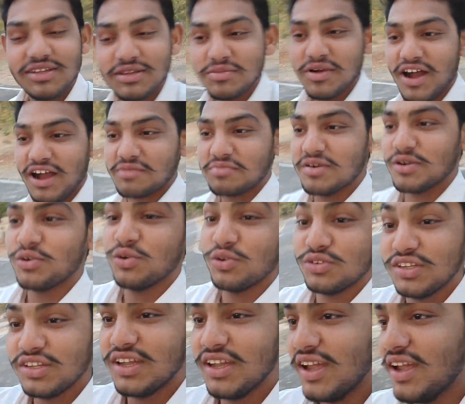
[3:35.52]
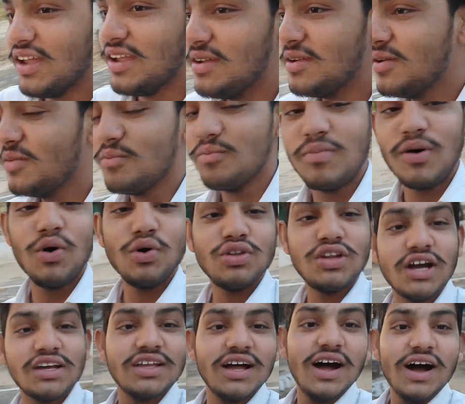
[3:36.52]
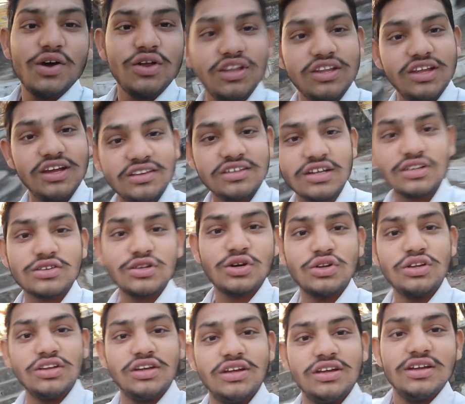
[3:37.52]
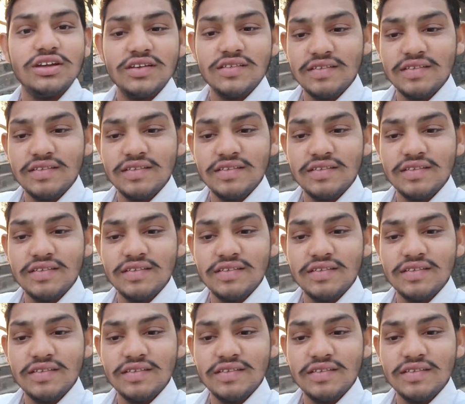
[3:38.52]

दिमाग में खुशी है बहुत ज़्यादा और ये देख सकते हो जी